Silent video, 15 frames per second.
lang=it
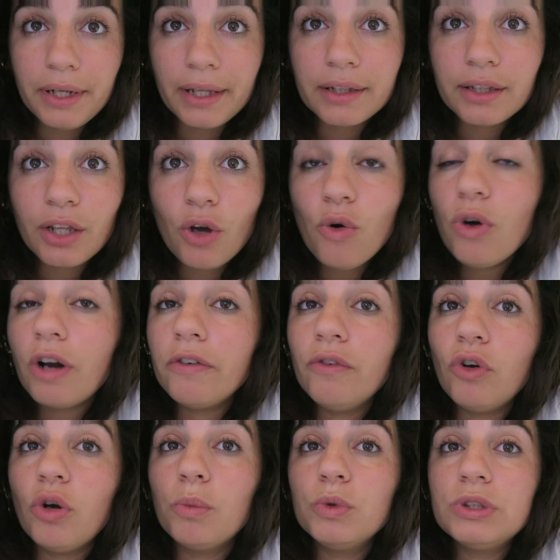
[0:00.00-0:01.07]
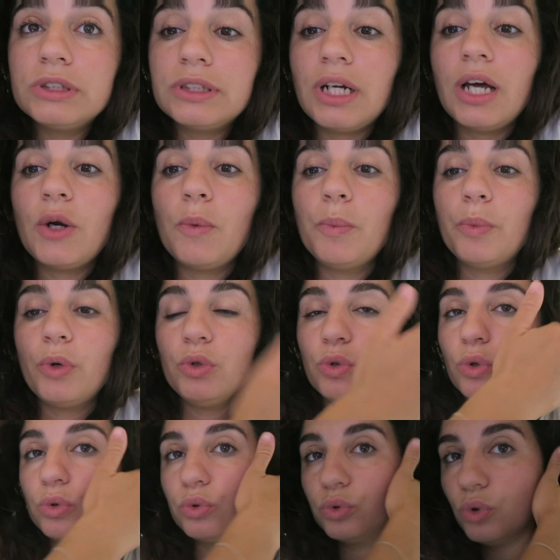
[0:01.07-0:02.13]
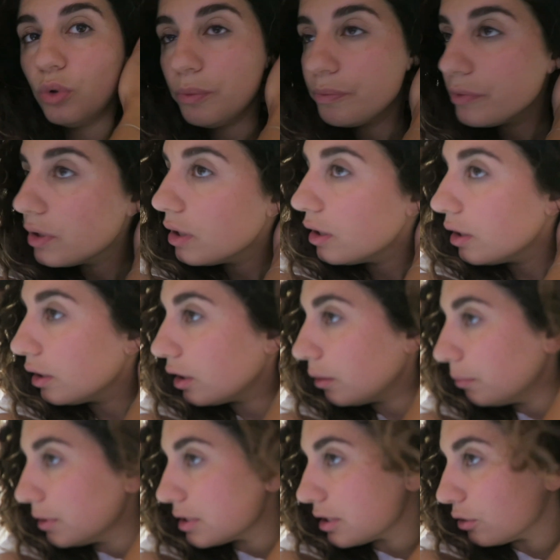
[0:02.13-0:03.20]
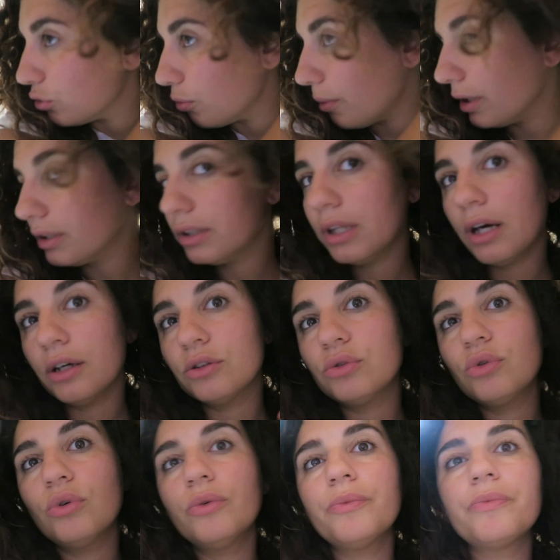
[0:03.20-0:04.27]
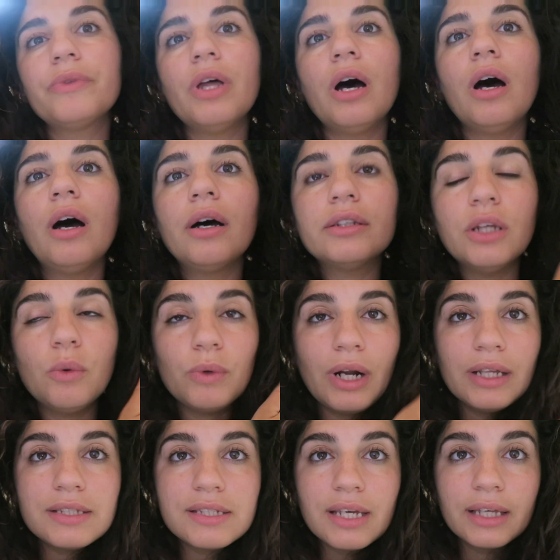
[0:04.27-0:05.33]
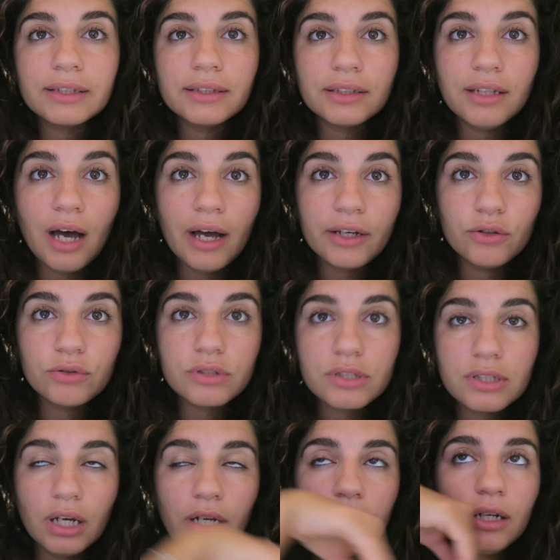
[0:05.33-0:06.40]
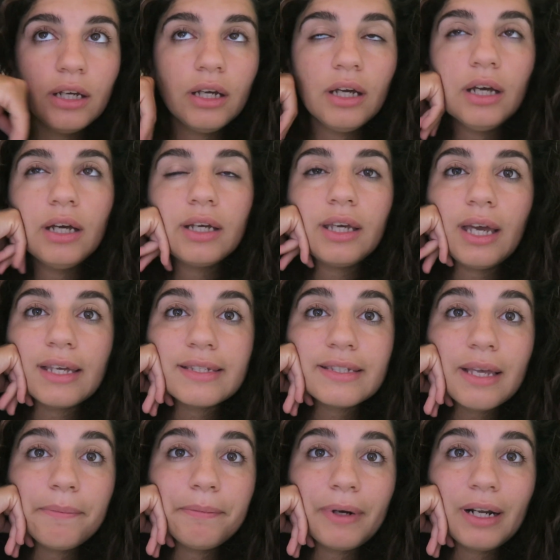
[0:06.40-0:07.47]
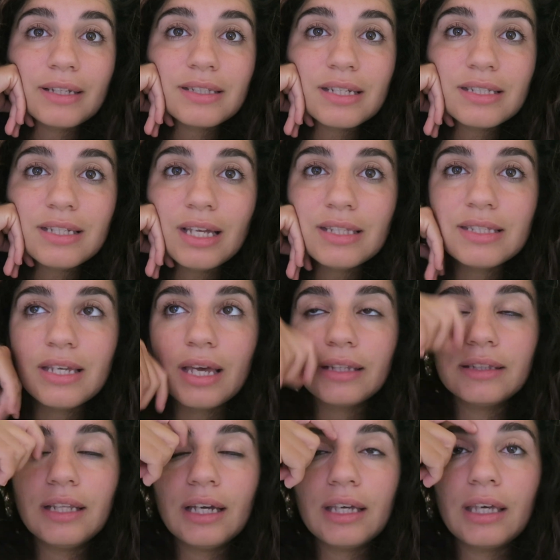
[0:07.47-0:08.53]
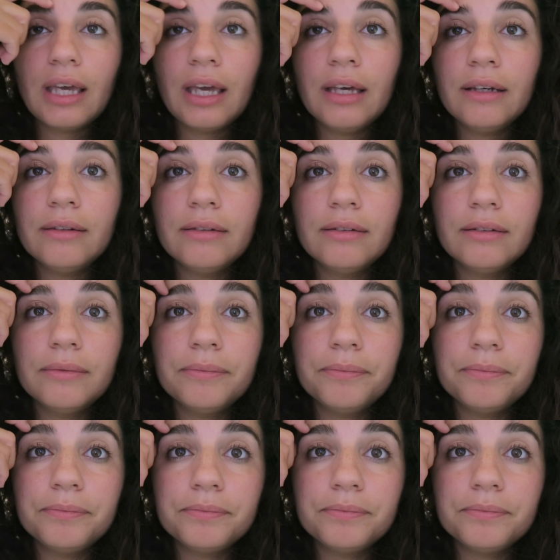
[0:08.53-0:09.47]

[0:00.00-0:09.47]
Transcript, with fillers: niente ora vi voglio mostrare un prodotto che mi è stato mandato da, da un'azienda da Igostar che è sempre la stessa azienda che ehm,